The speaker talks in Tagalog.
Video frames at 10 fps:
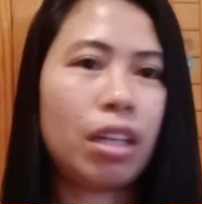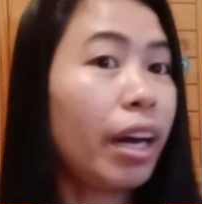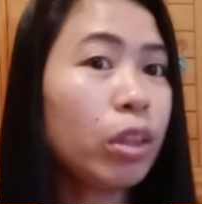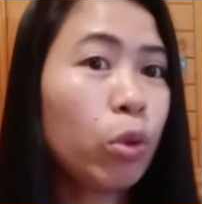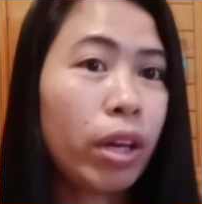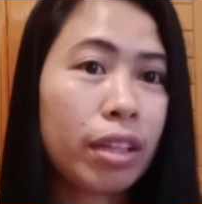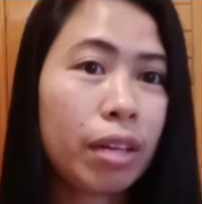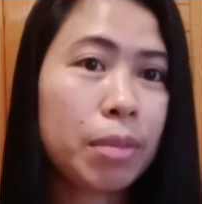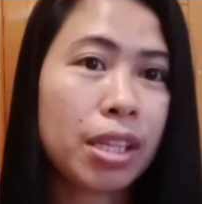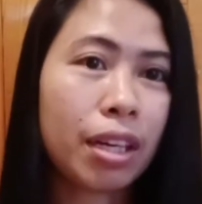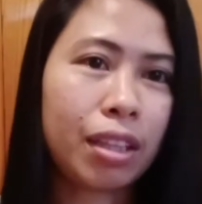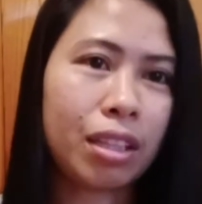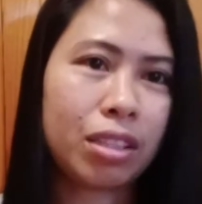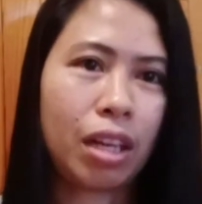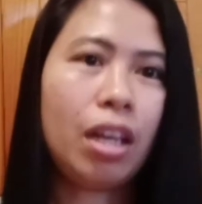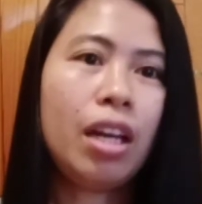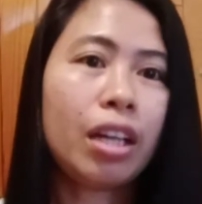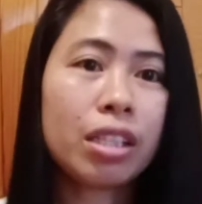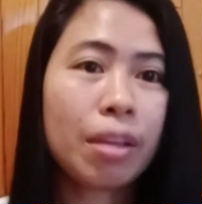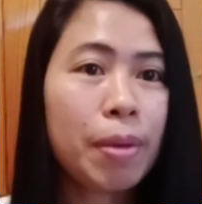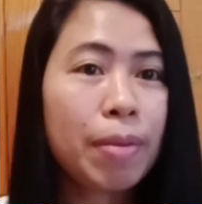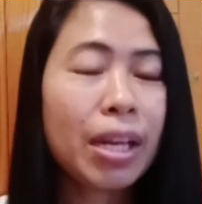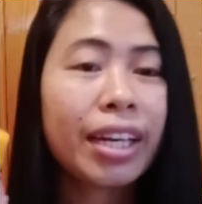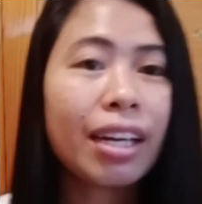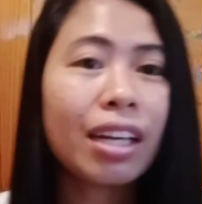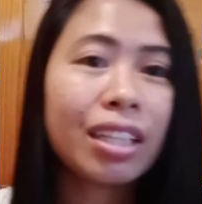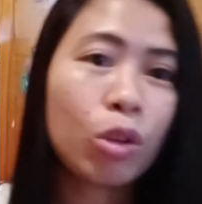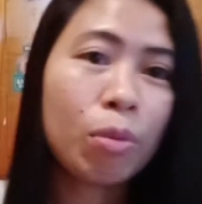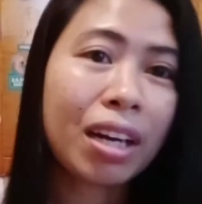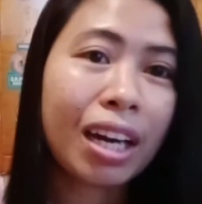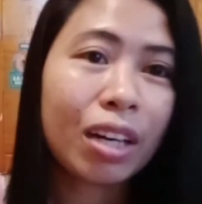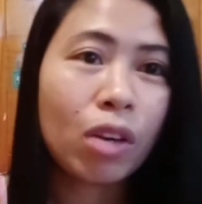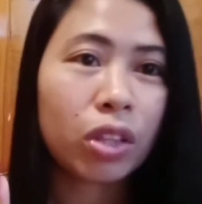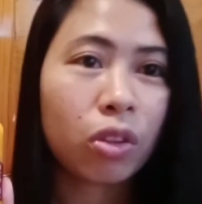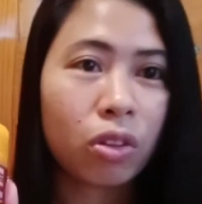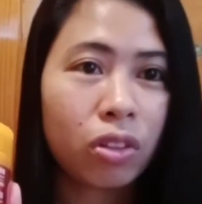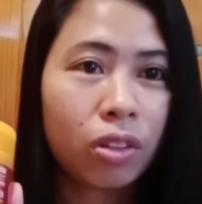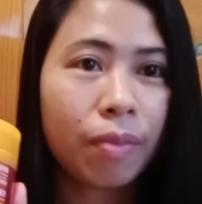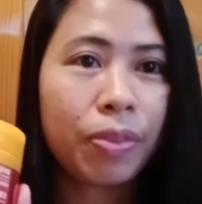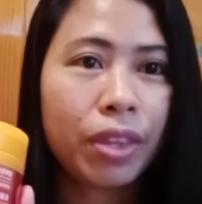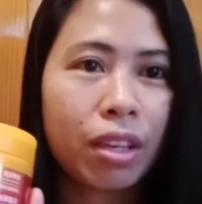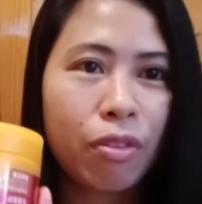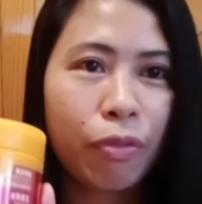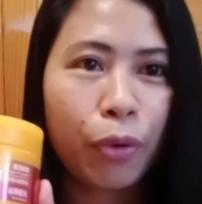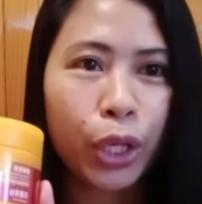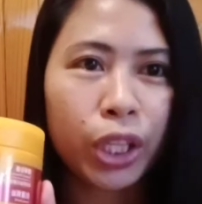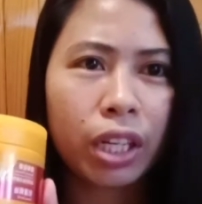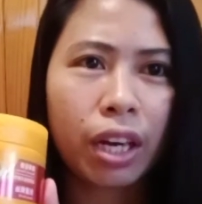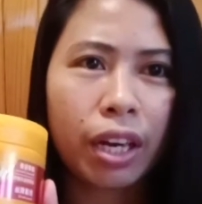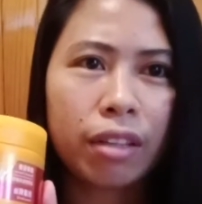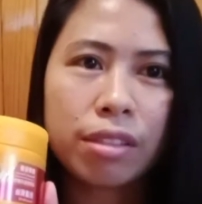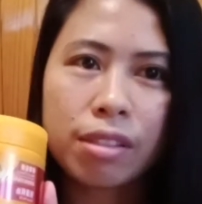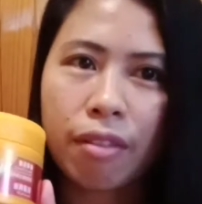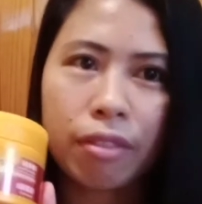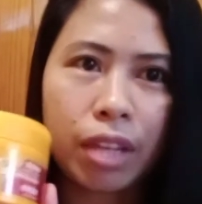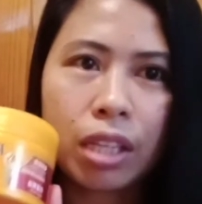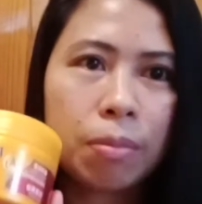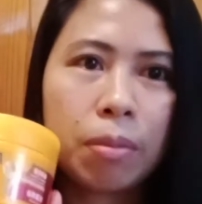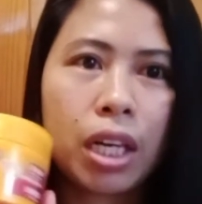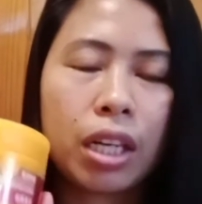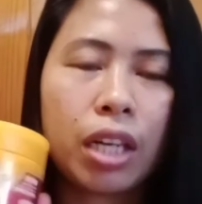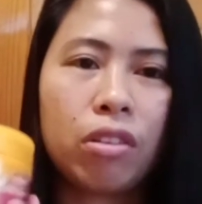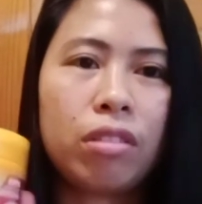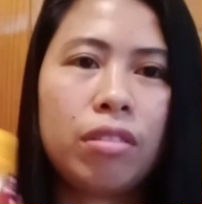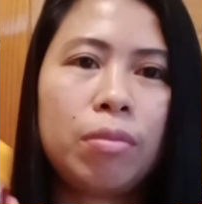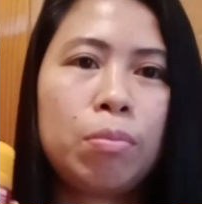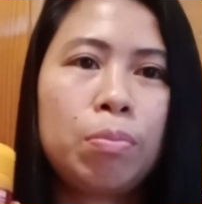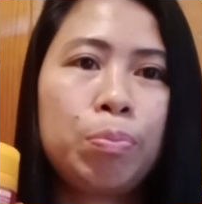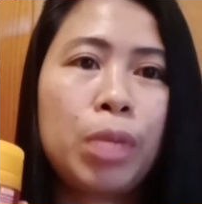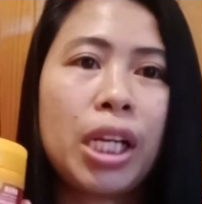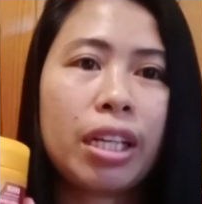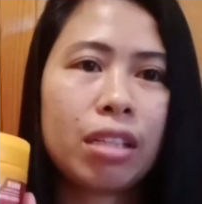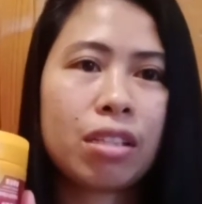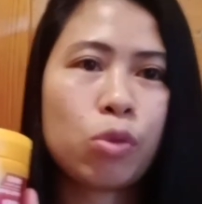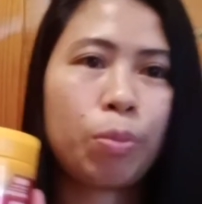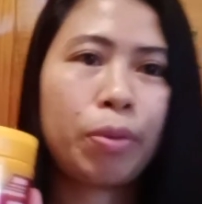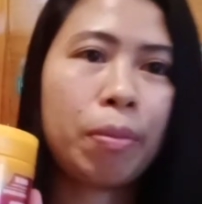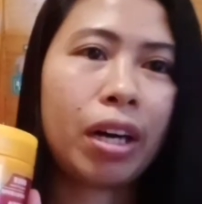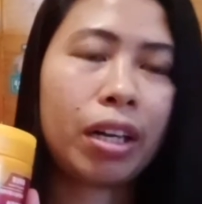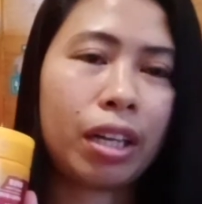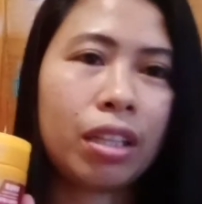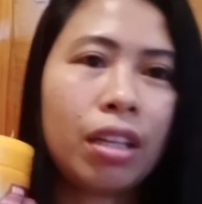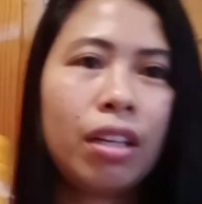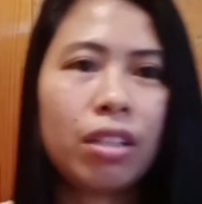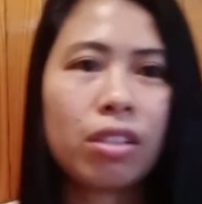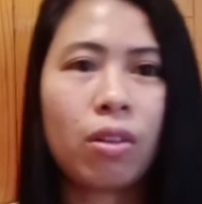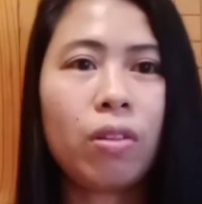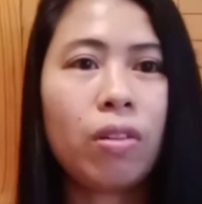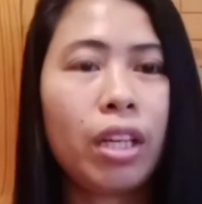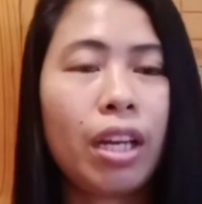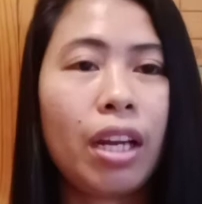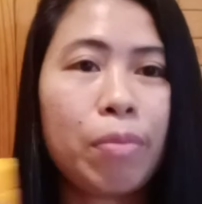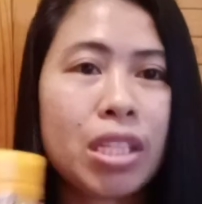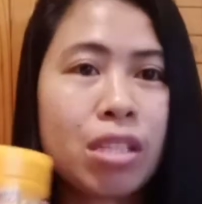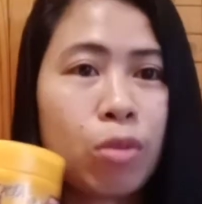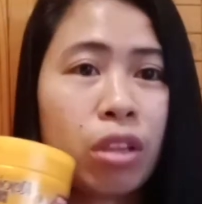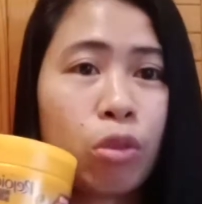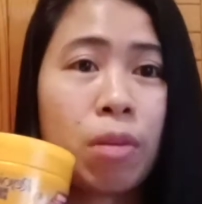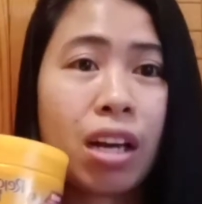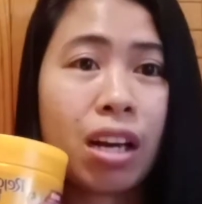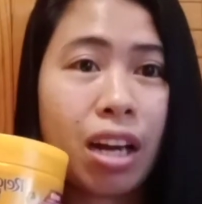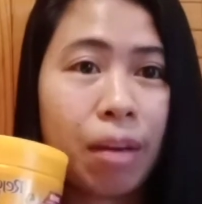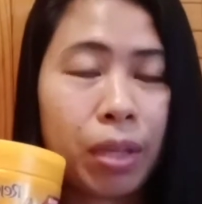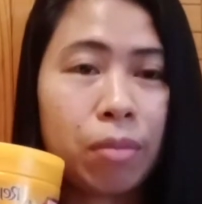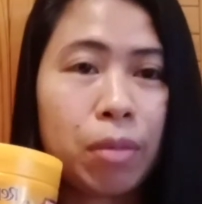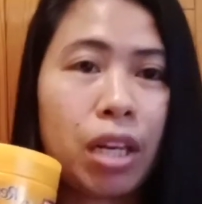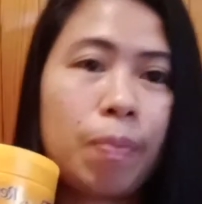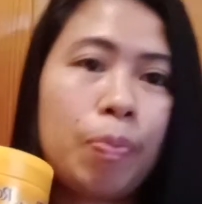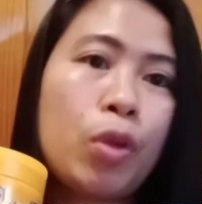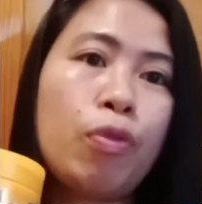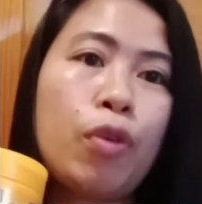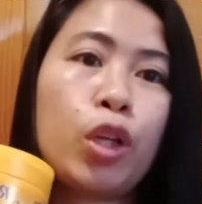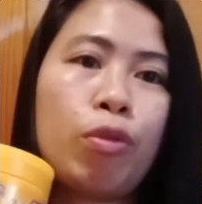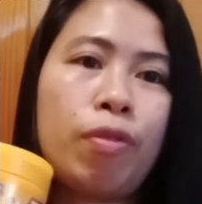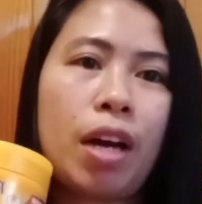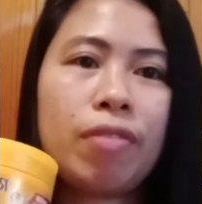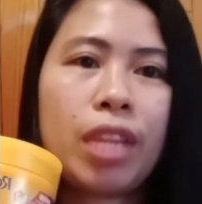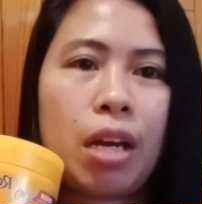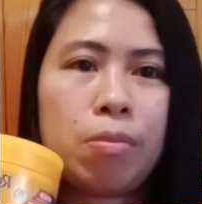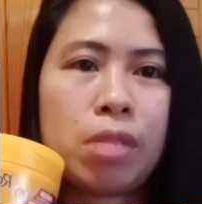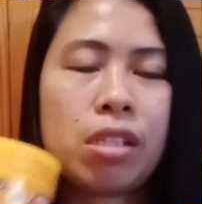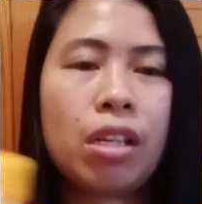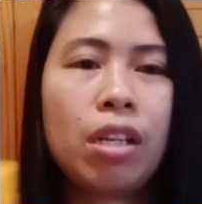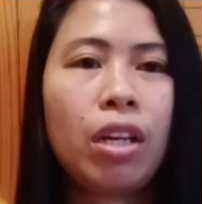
Kahit 200, masakit na siya. Kaysa bibili ka lang nito, magkano lang to? 49 something, mga ganun bili ka lang sa supermarket. So, ilang beses mo na itong magagamit, mga 4 to 5 times.